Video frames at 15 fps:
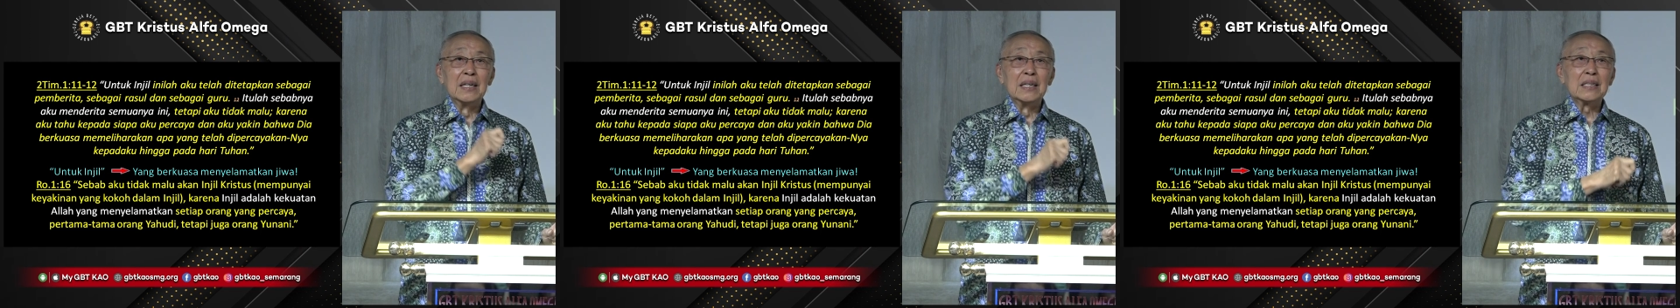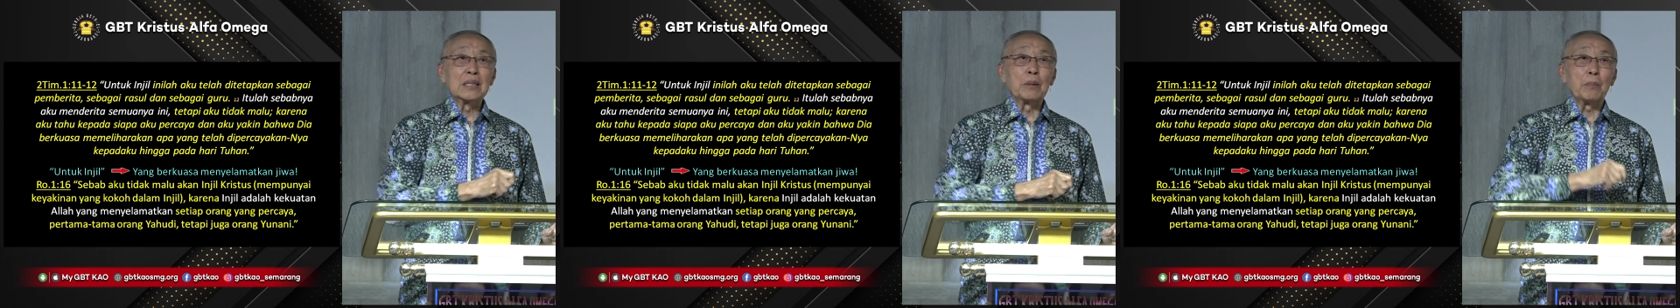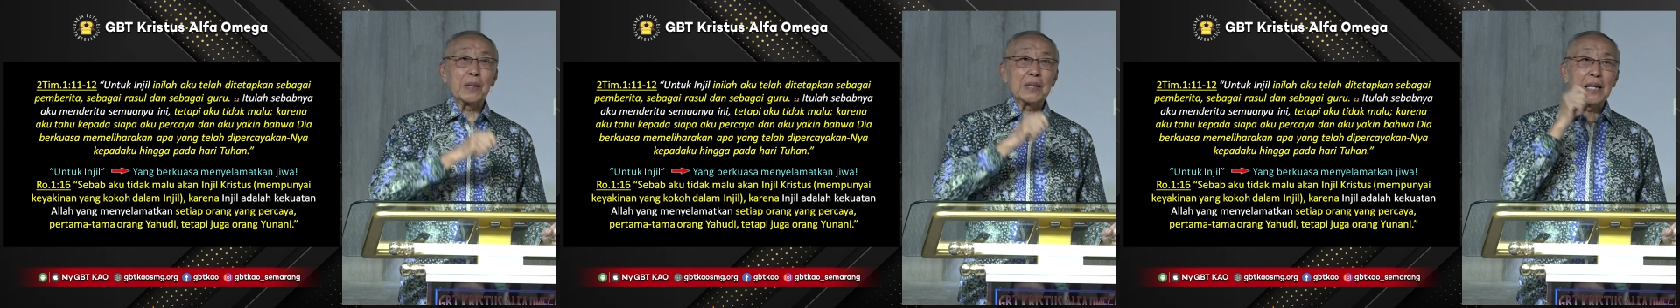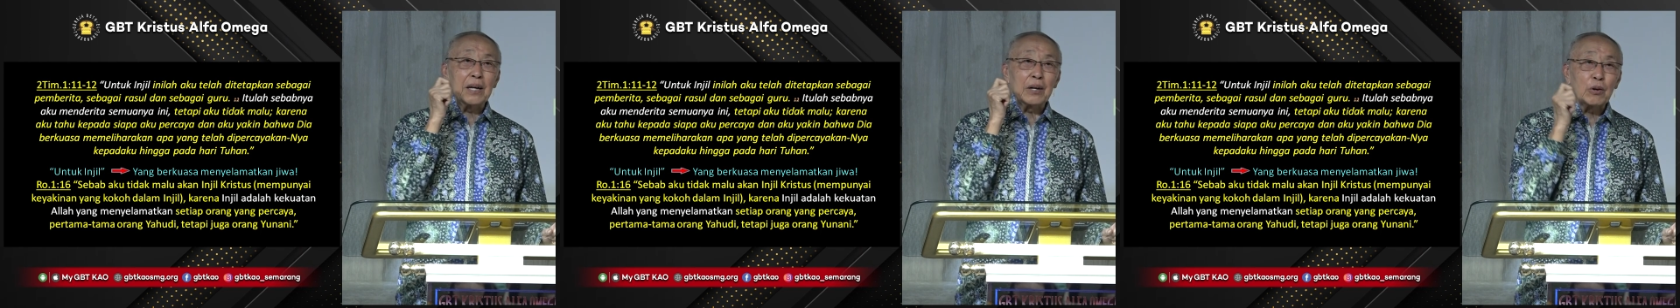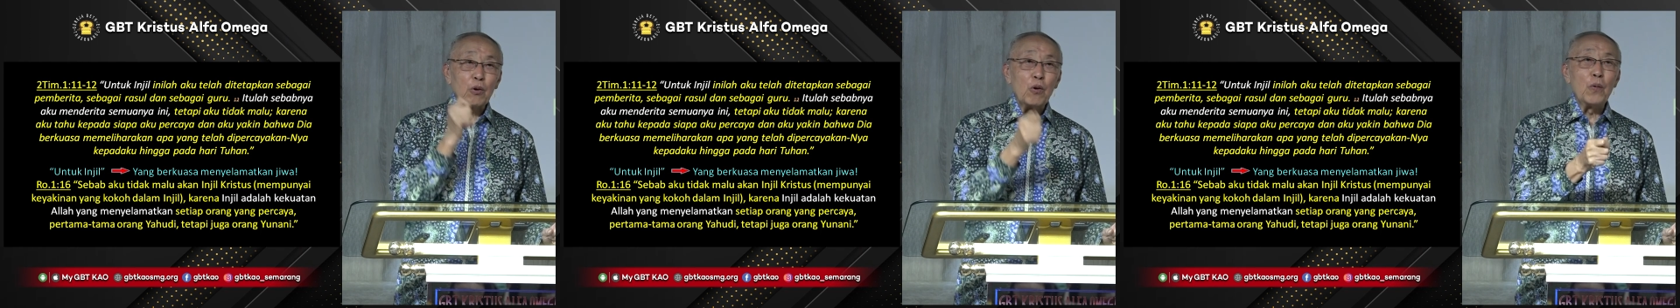seperti
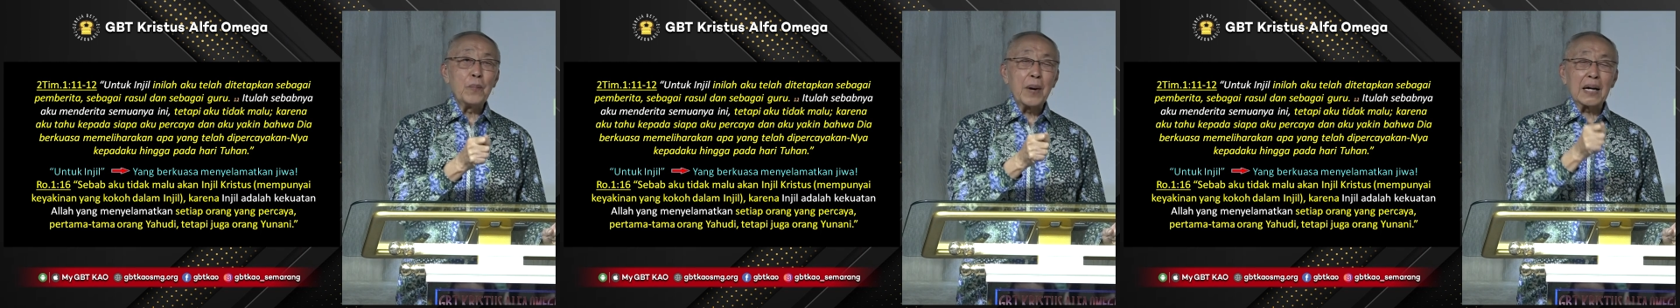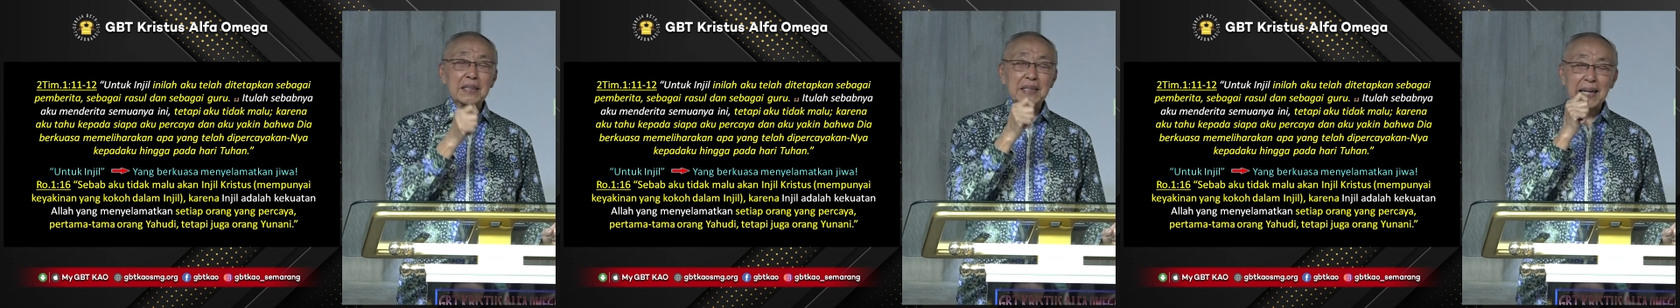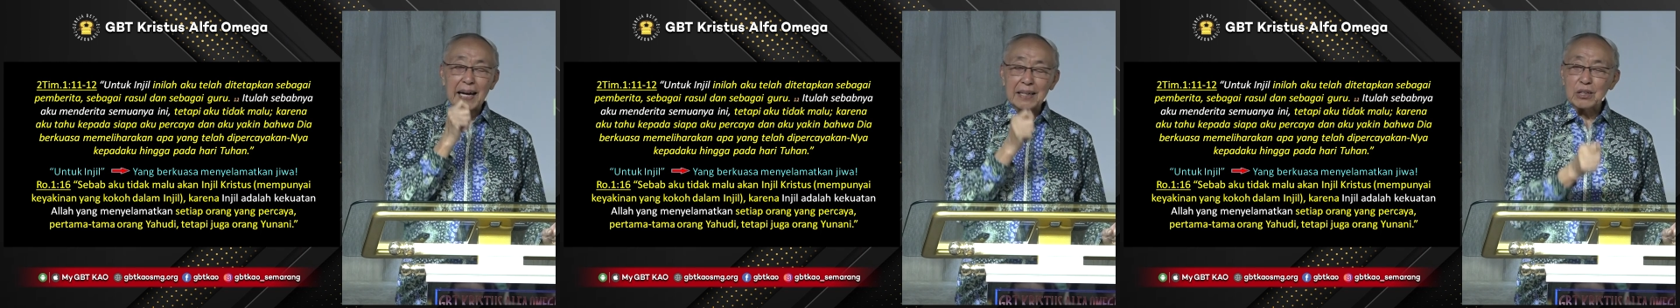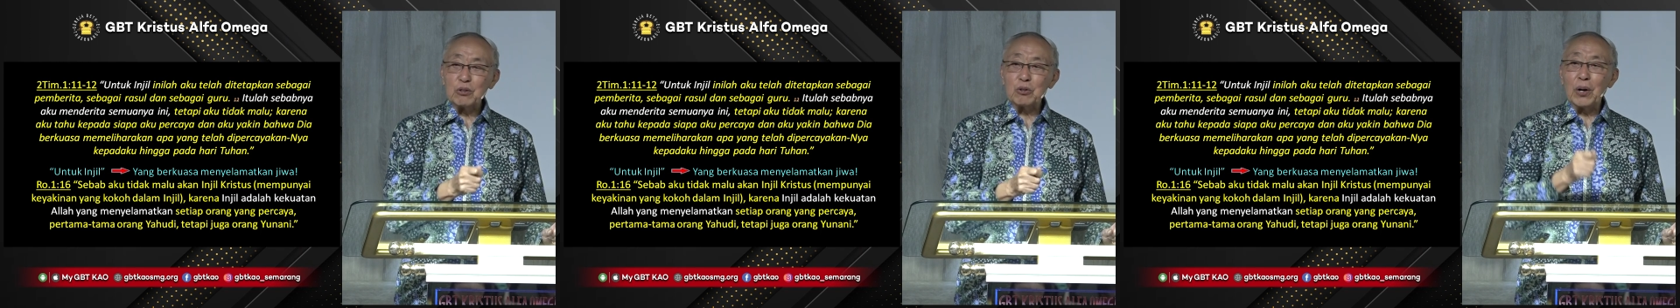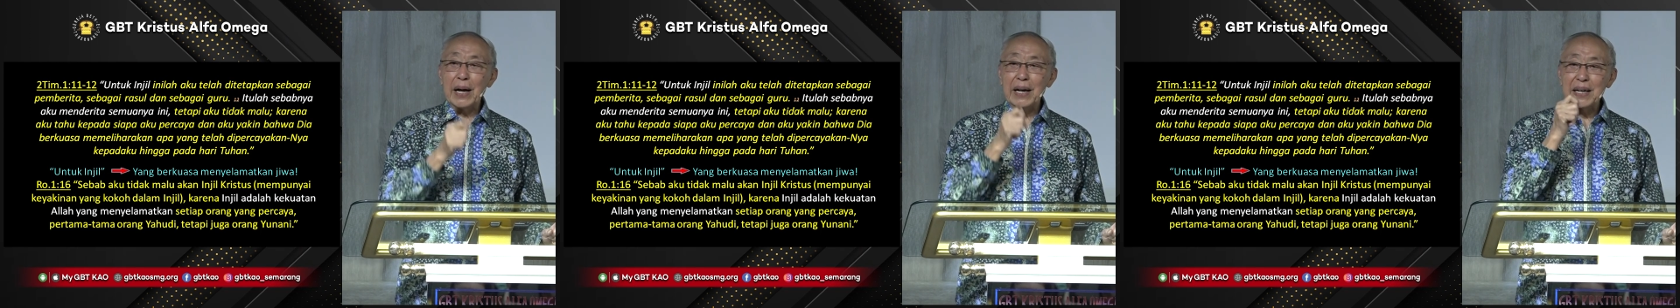Roma 1
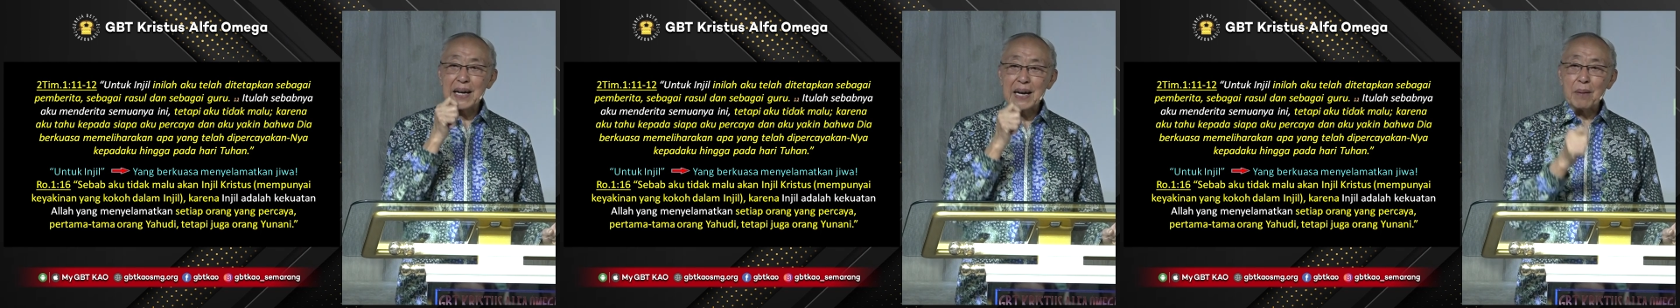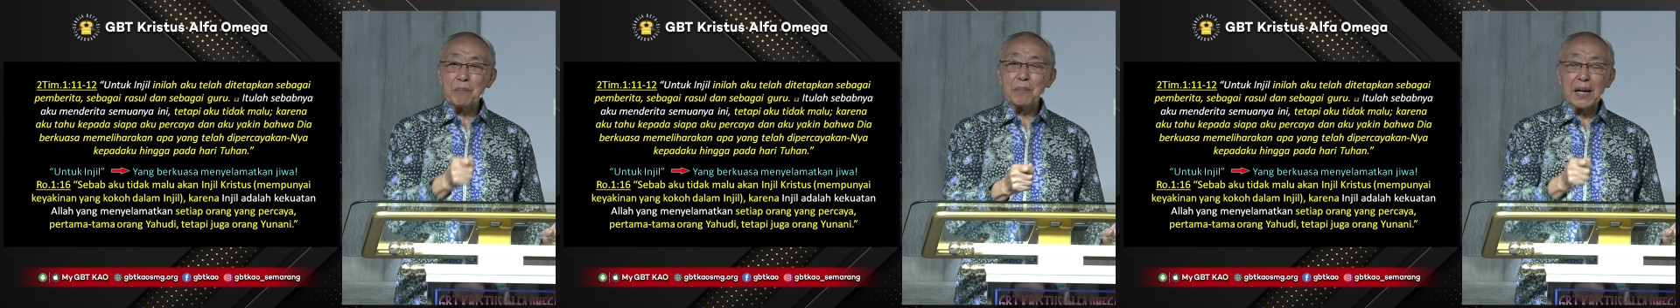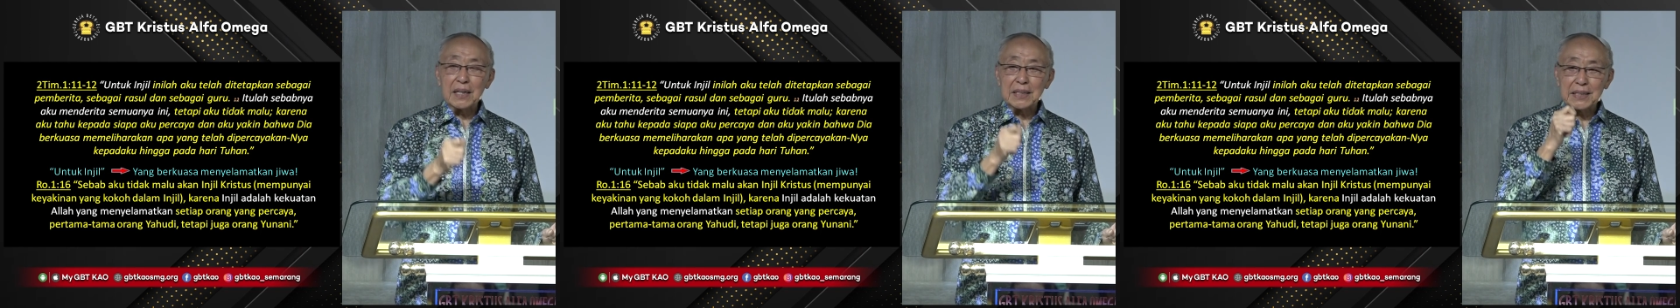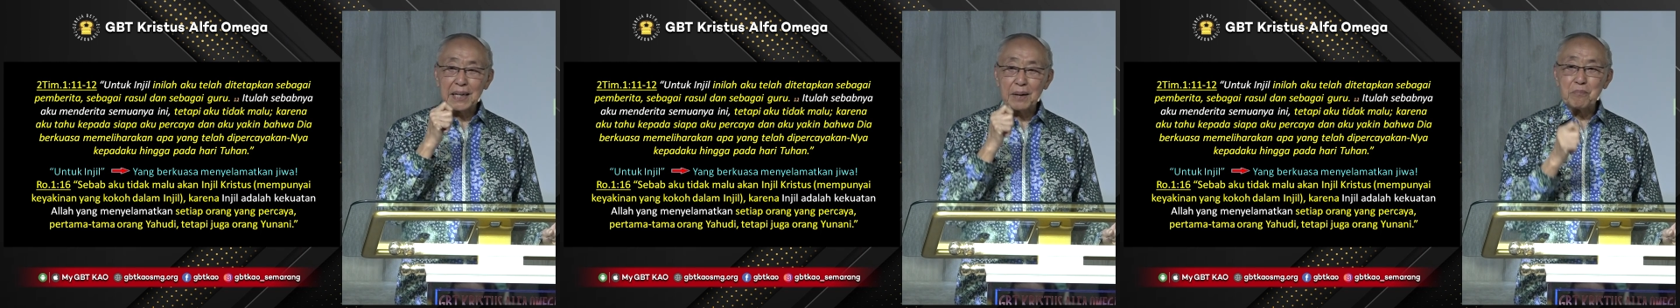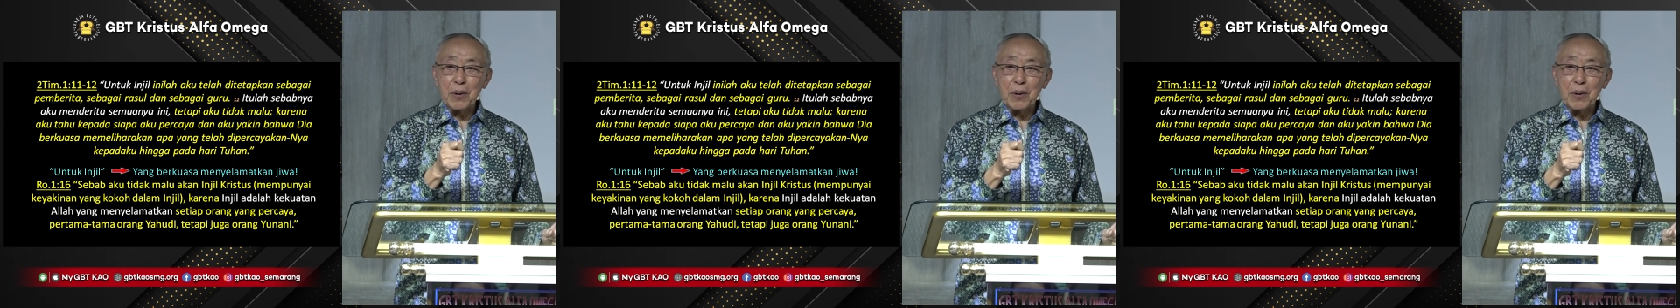ayat 16 yang